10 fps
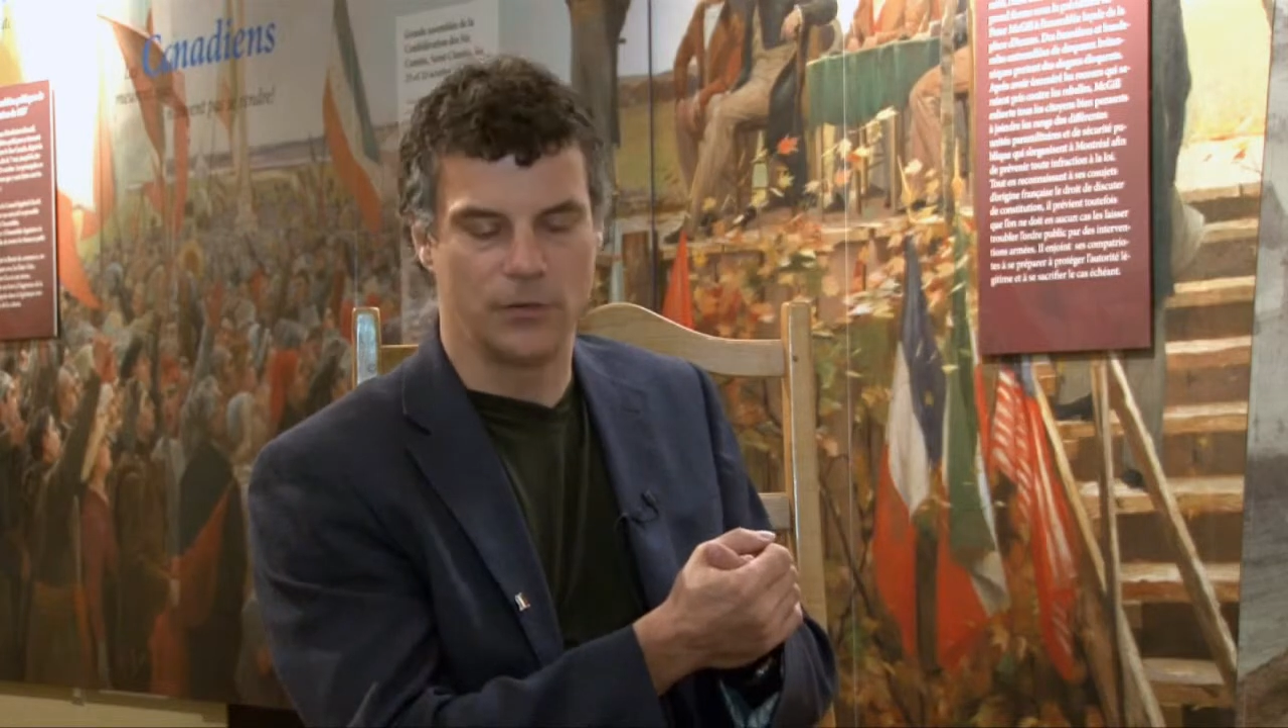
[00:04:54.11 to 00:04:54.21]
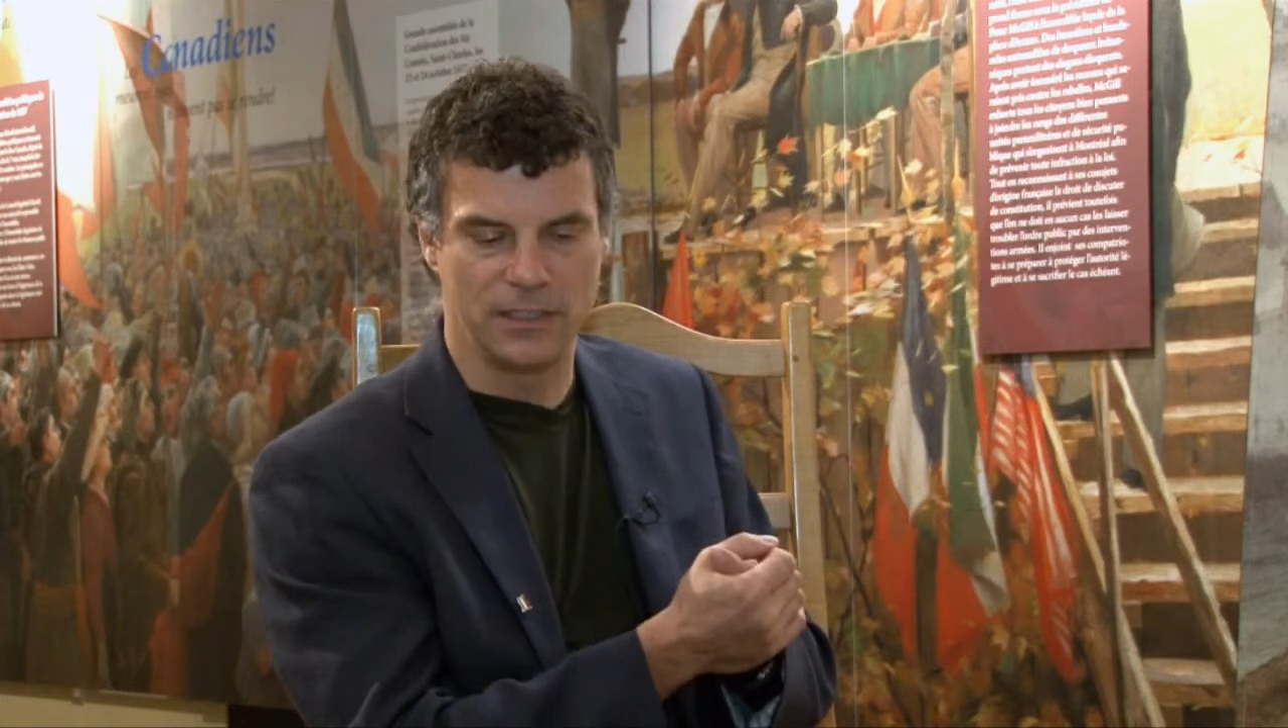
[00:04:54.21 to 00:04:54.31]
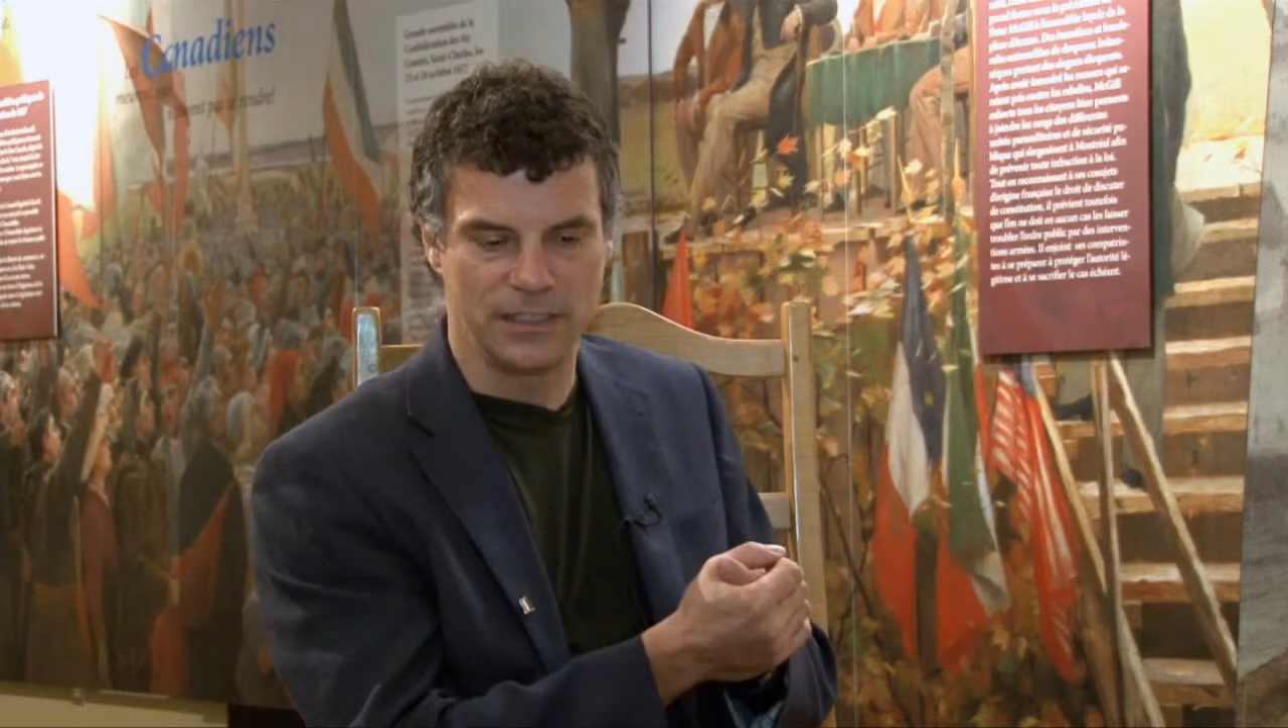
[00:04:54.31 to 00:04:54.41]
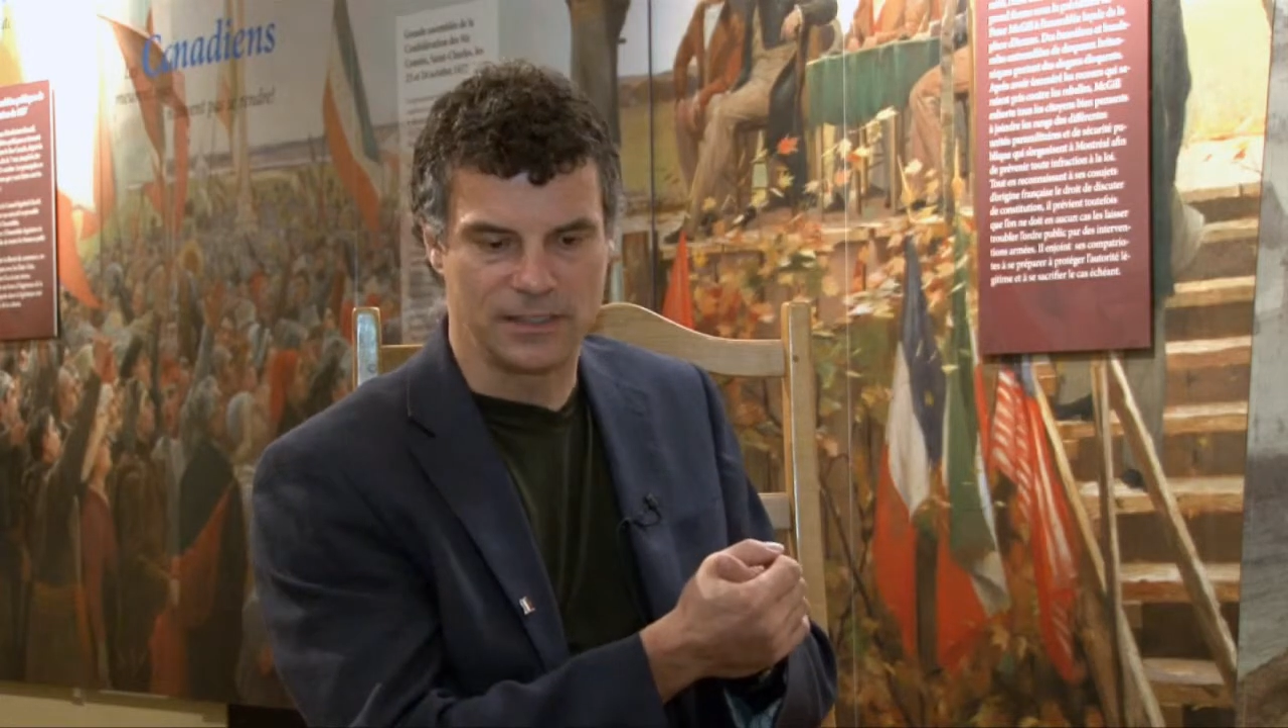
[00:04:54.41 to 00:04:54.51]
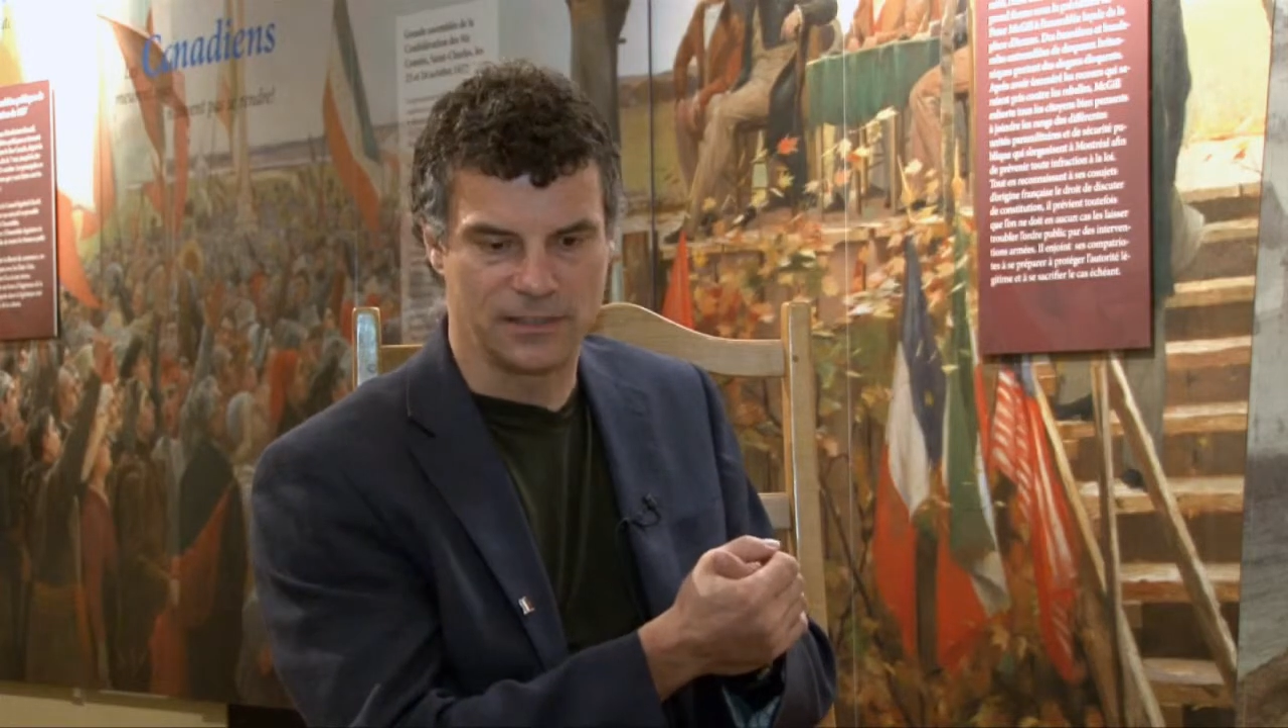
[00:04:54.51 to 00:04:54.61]

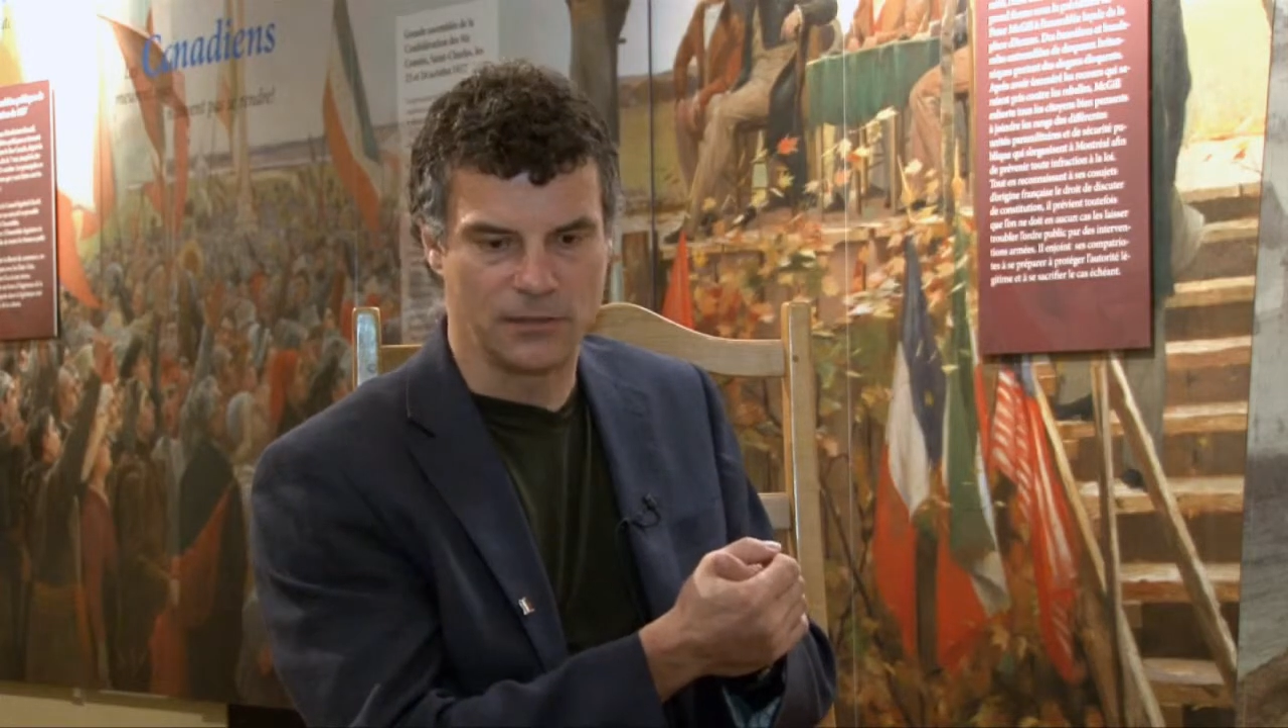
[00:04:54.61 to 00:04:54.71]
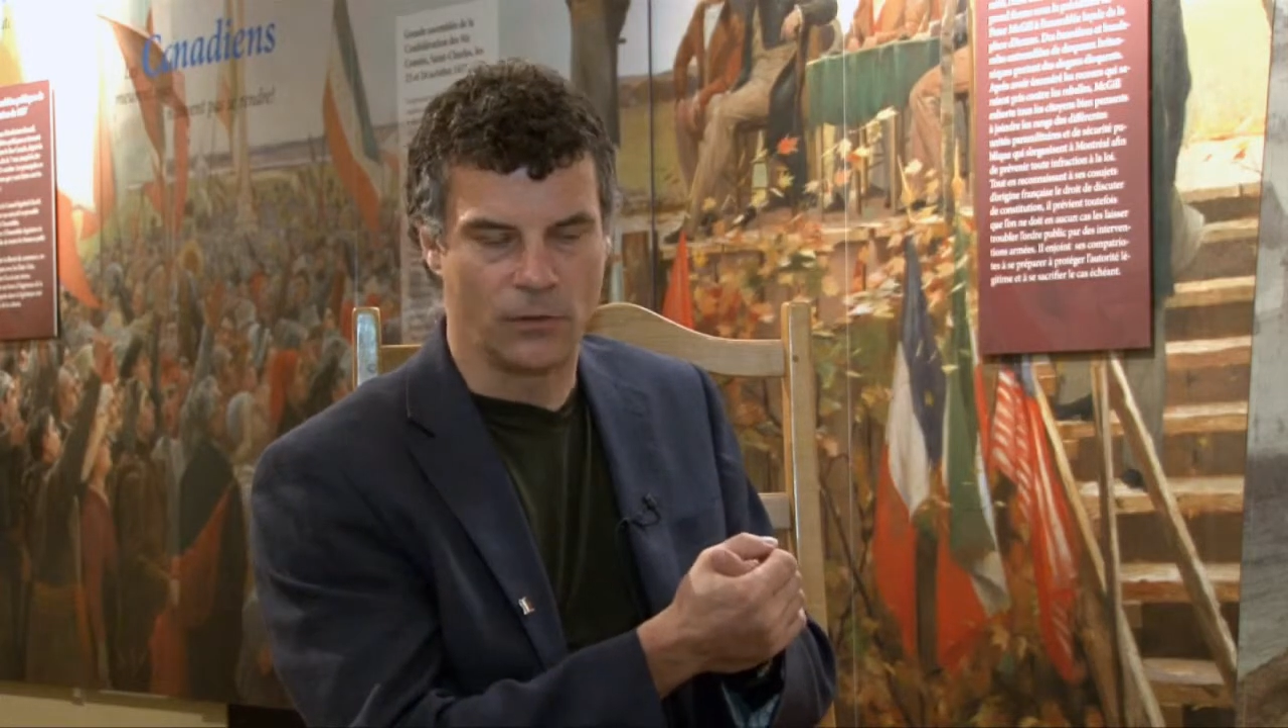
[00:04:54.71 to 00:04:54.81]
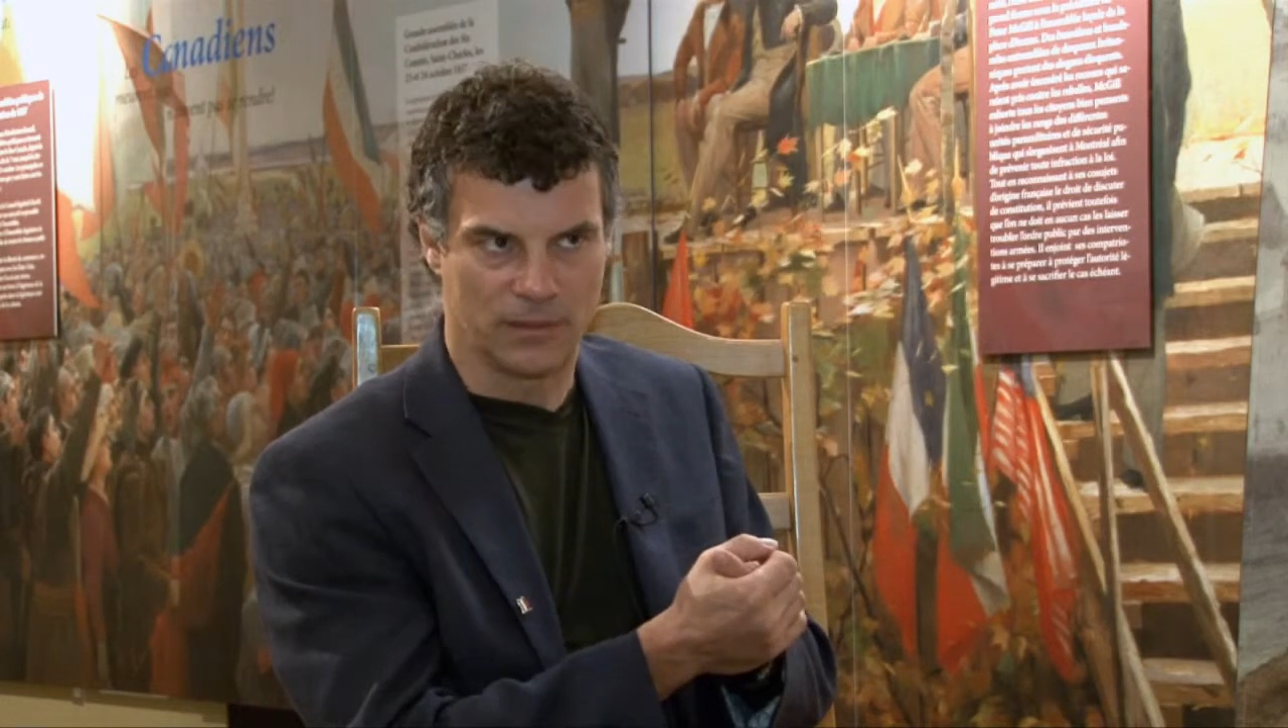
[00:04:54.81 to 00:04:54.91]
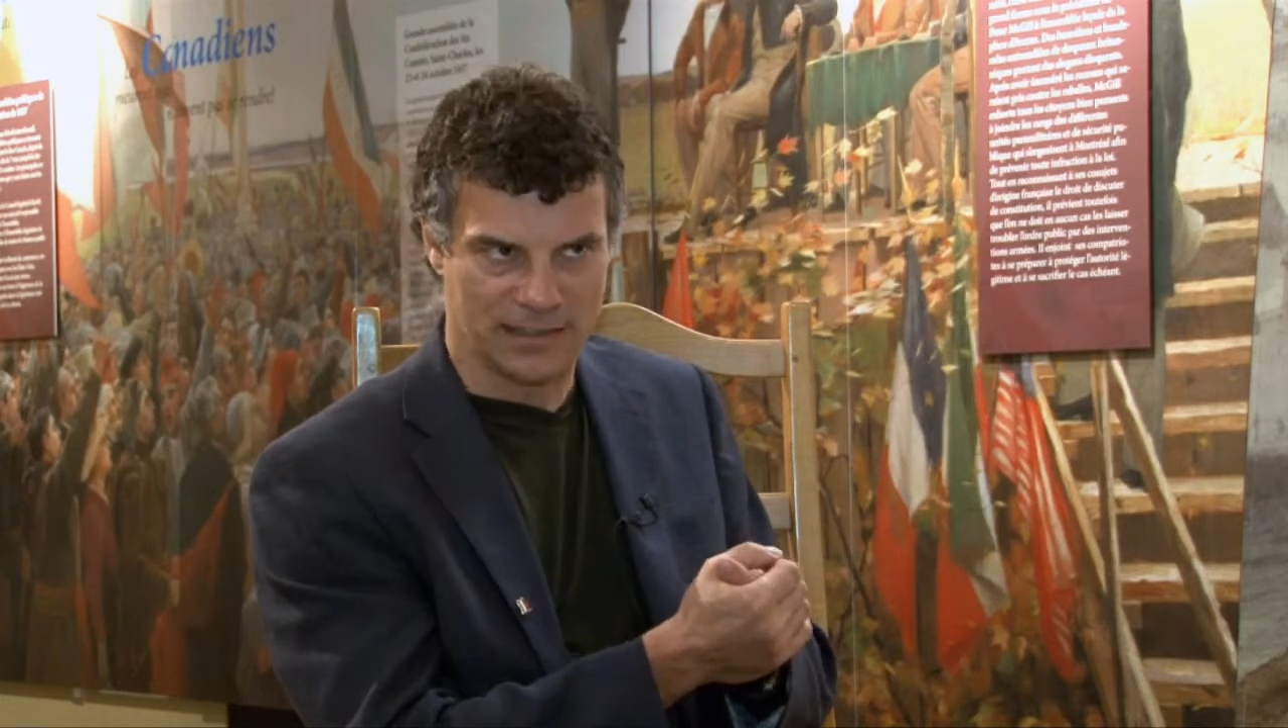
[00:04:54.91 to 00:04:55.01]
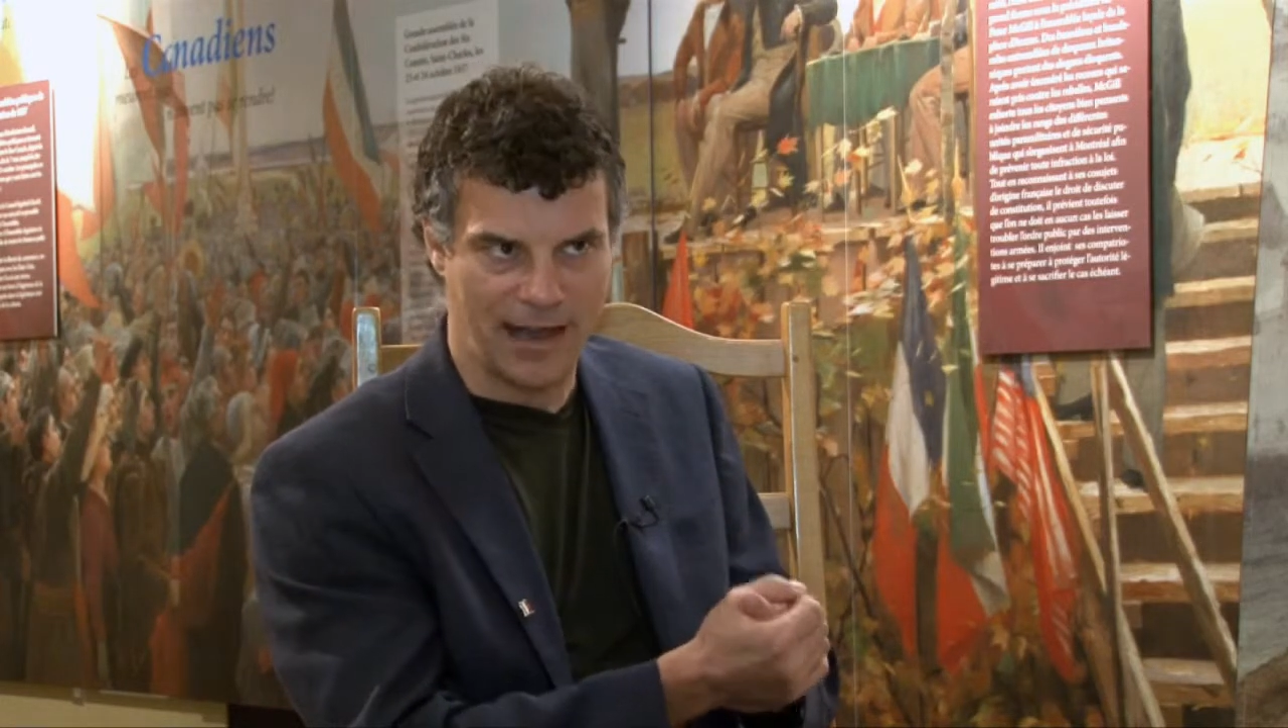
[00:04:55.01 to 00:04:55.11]
une décision